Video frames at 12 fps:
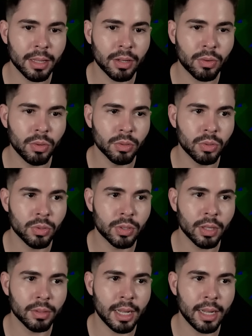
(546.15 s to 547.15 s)
Na
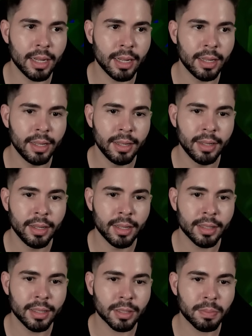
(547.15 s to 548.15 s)
construção da,
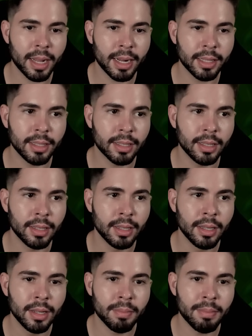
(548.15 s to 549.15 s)
das paradas aqui.
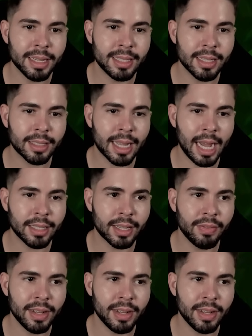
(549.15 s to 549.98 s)
Mas nesse caso